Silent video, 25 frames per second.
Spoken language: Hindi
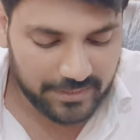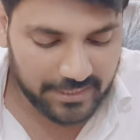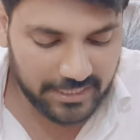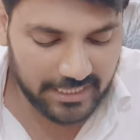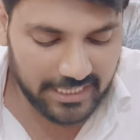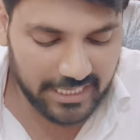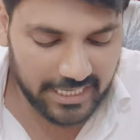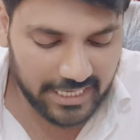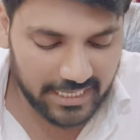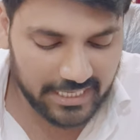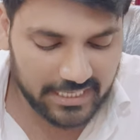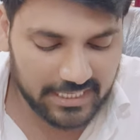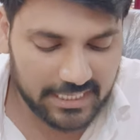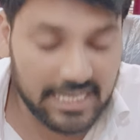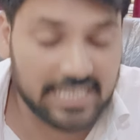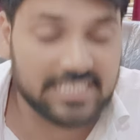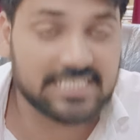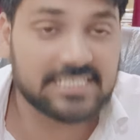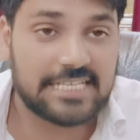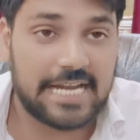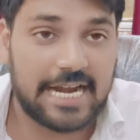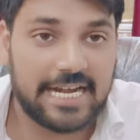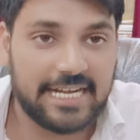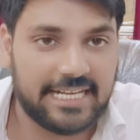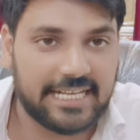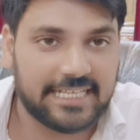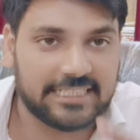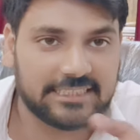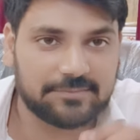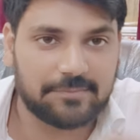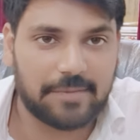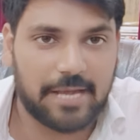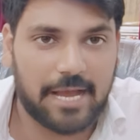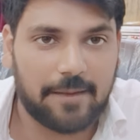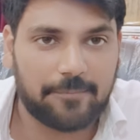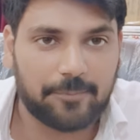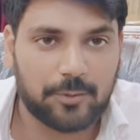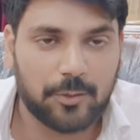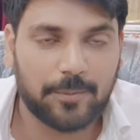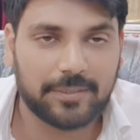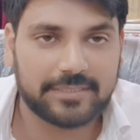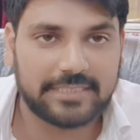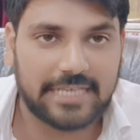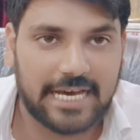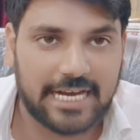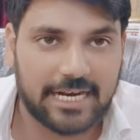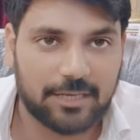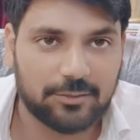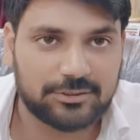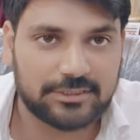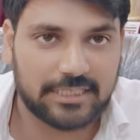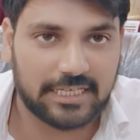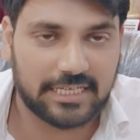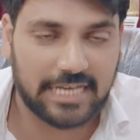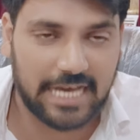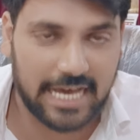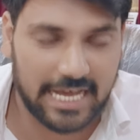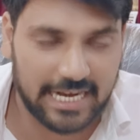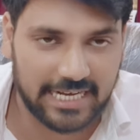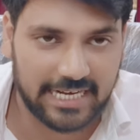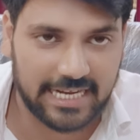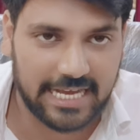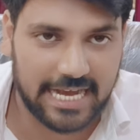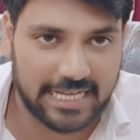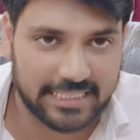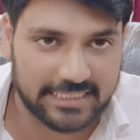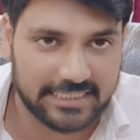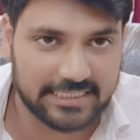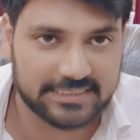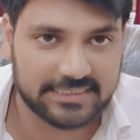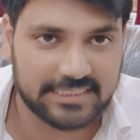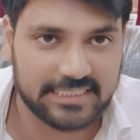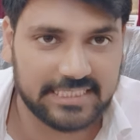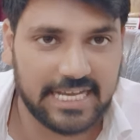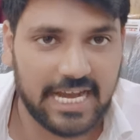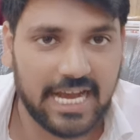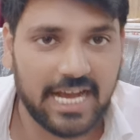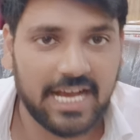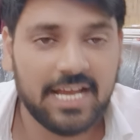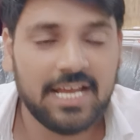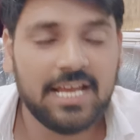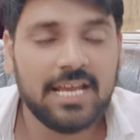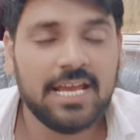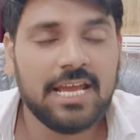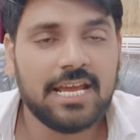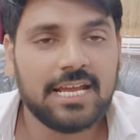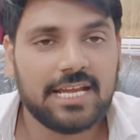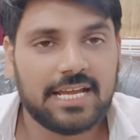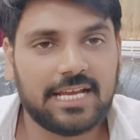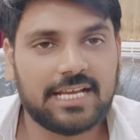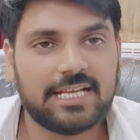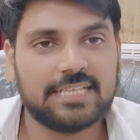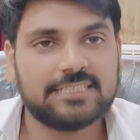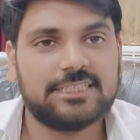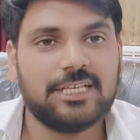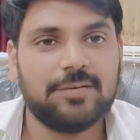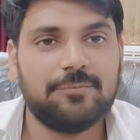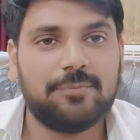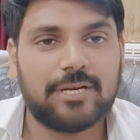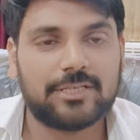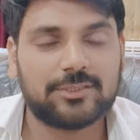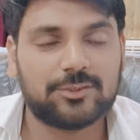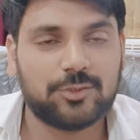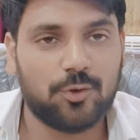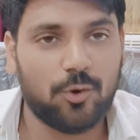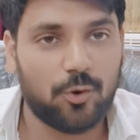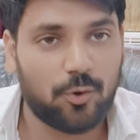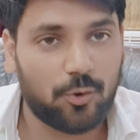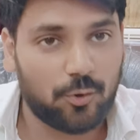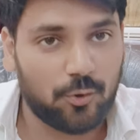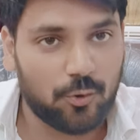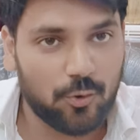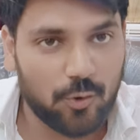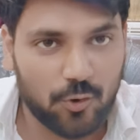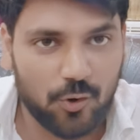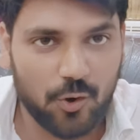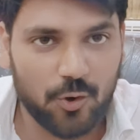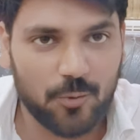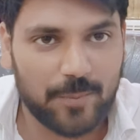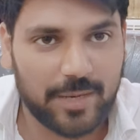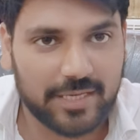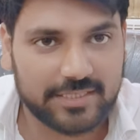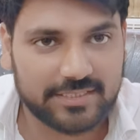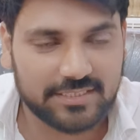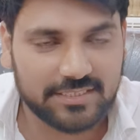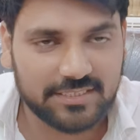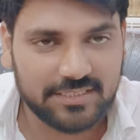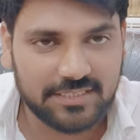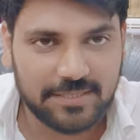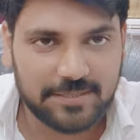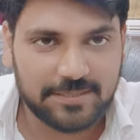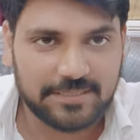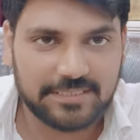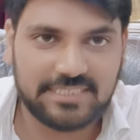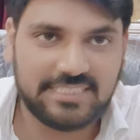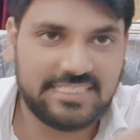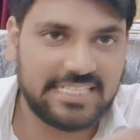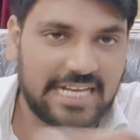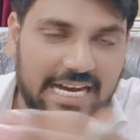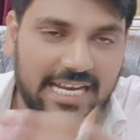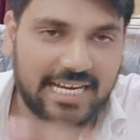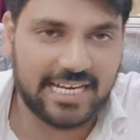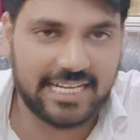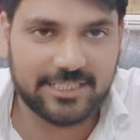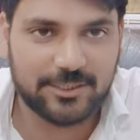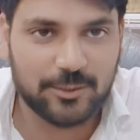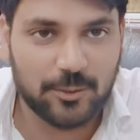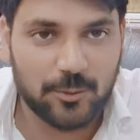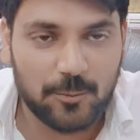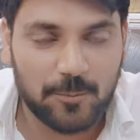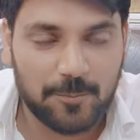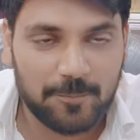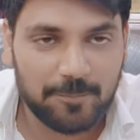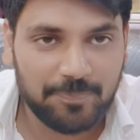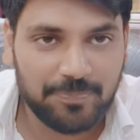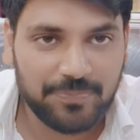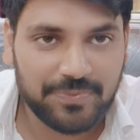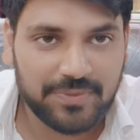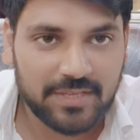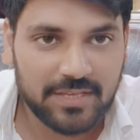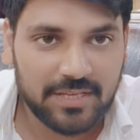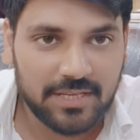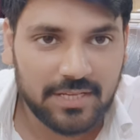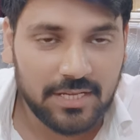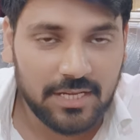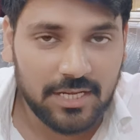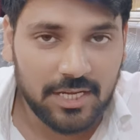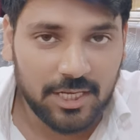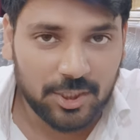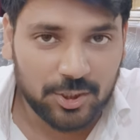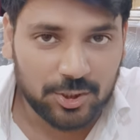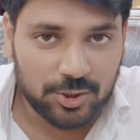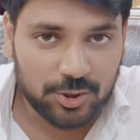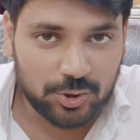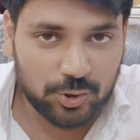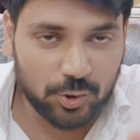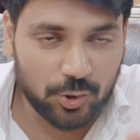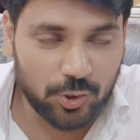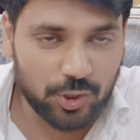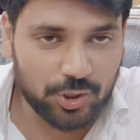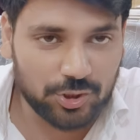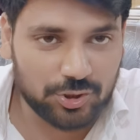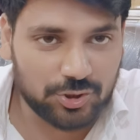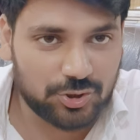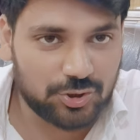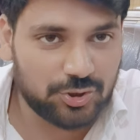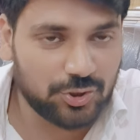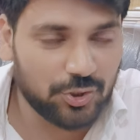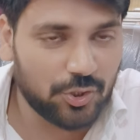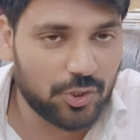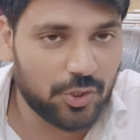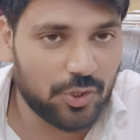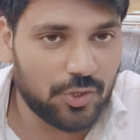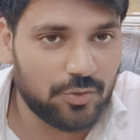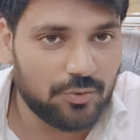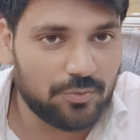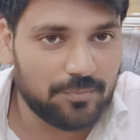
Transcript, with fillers: ठीक है एक सेंटेंस में आपको बता रहा हूं सरकार ने आदेश दिया कि किसी व्यक्ति को रोको मत जाने दो तो जो